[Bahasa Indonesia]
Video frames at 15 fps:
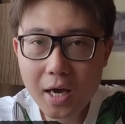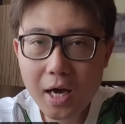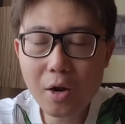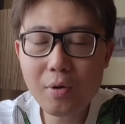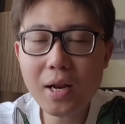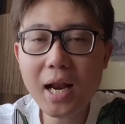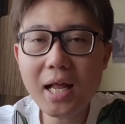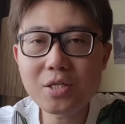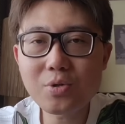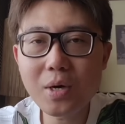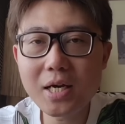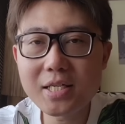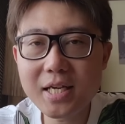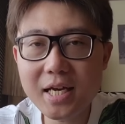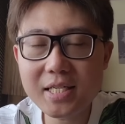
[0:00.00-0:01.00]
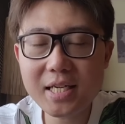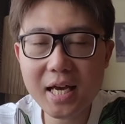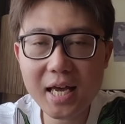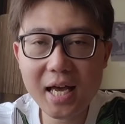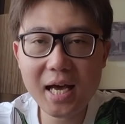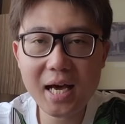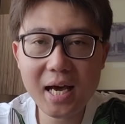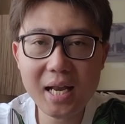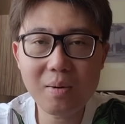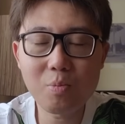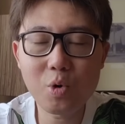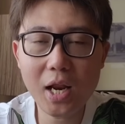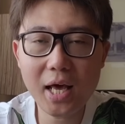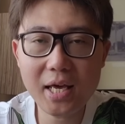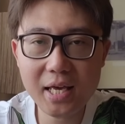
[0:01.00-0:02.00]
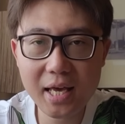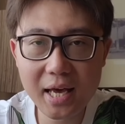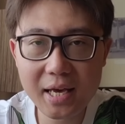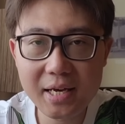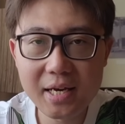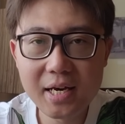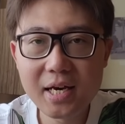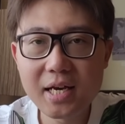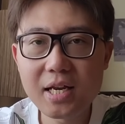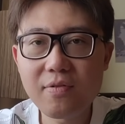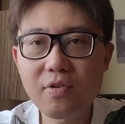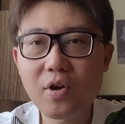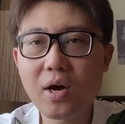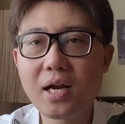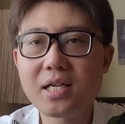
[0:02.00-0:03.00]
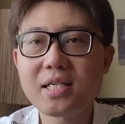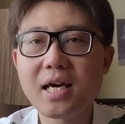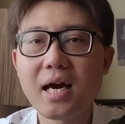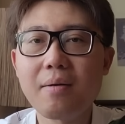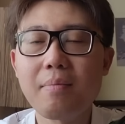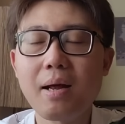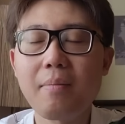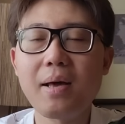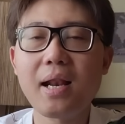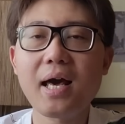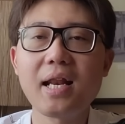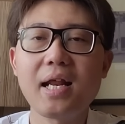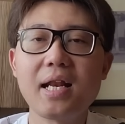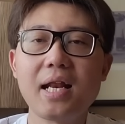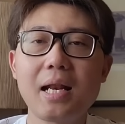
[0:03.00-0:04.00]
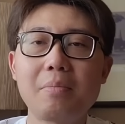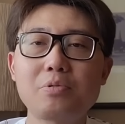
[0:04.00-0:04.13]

Kalau udah langsung aja saya akan mulai ya. Di video kali ini saya akan meramalkan ada 6